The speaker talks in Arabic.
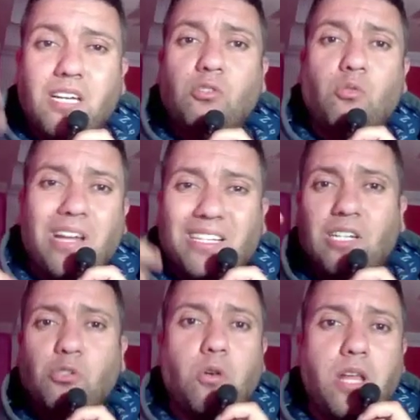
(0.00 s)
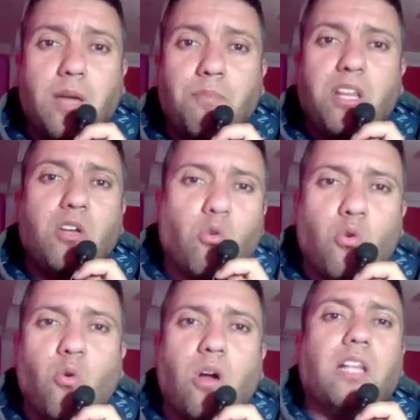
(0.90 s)
نحتاج نحتاج
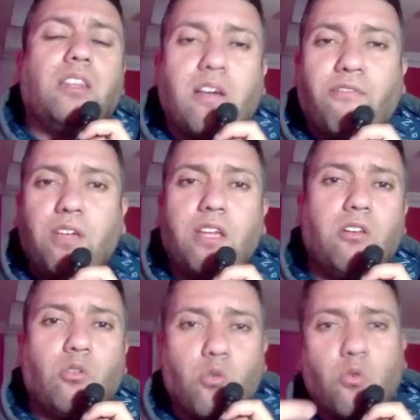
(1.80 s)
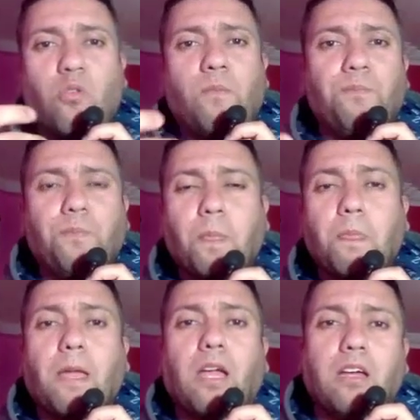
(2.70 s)
اللاعبين يكونوا هدافين يكونوا
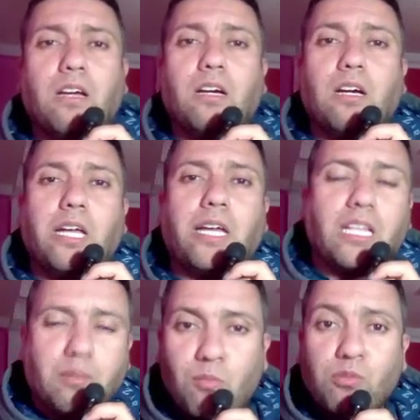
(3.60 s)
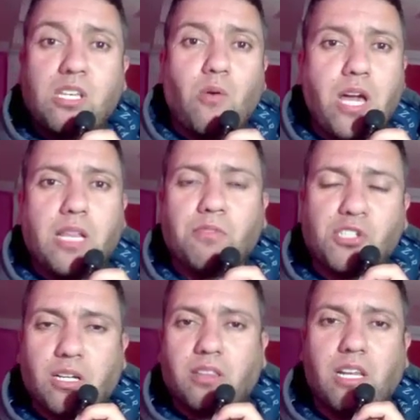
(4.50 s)
آه، يقدموا
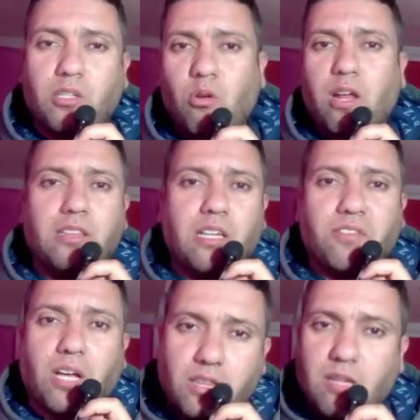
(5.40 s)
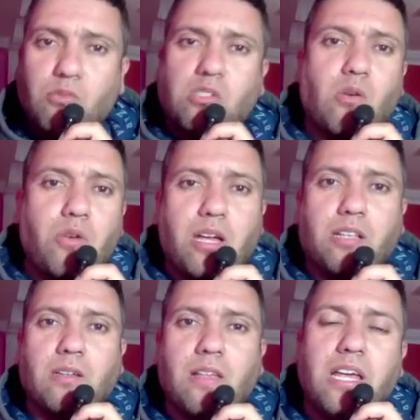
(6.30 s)
مستويات مش شرط انك تكون هداف تقدم
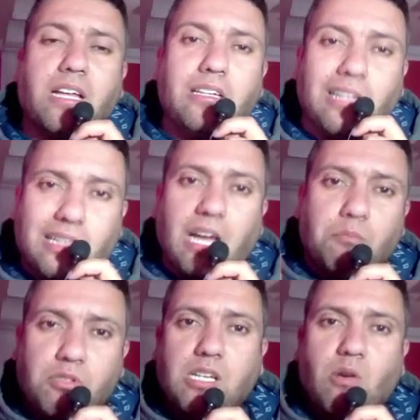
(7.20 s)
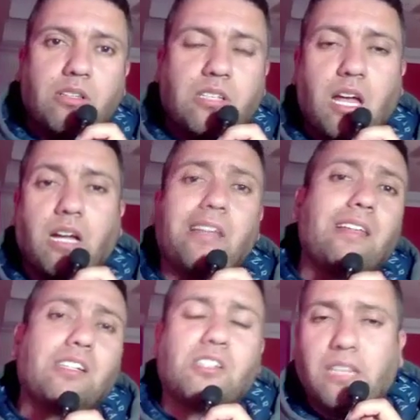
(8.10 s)
مستويات يطلع المستوى
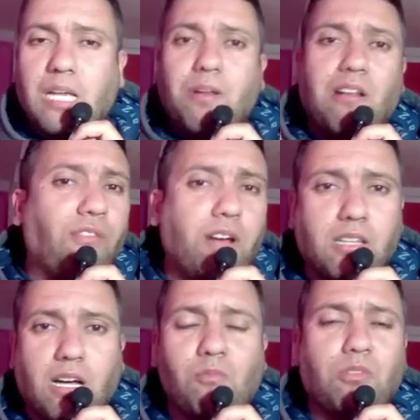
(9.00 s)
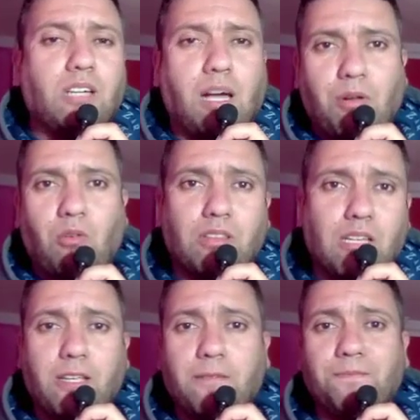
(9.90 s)
تاعك هذا يرجع دائما للفائده للمنتخب
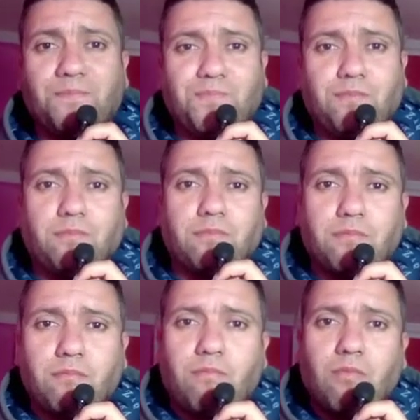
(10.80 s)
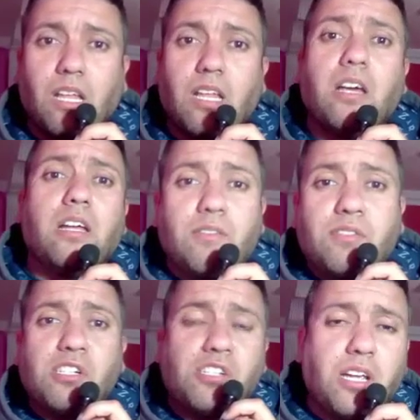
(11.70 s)
الوطني
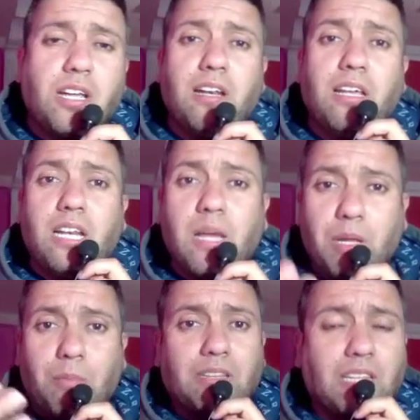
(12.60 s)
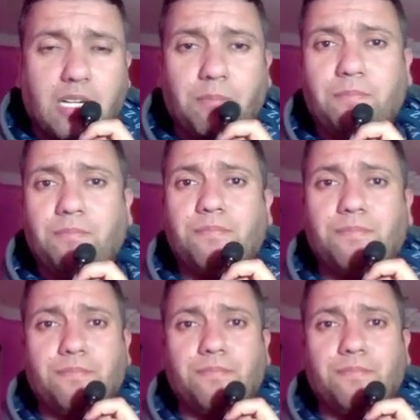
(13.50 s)
نفس الشيء لنبيل بن طالب